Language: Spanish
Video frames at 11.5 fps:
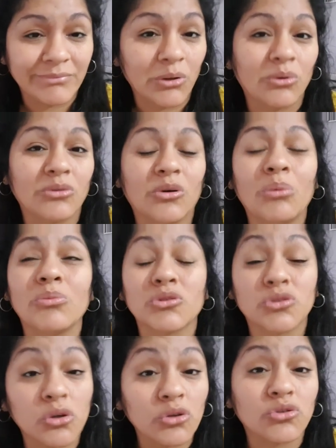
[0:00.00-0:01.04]
o cómo
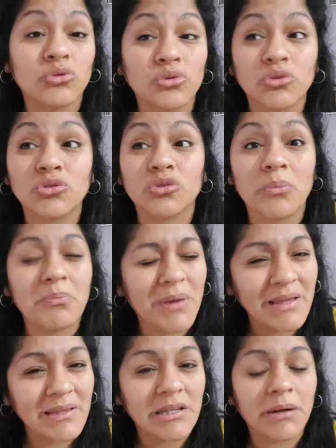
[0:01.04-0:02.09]
son los turcos, son
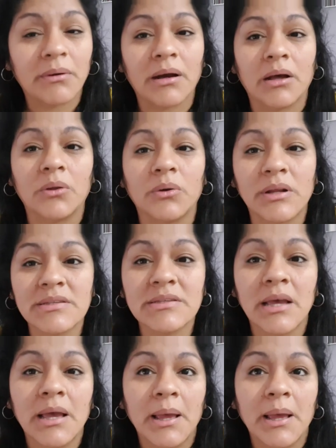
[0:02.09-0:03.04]
bien trabajadores.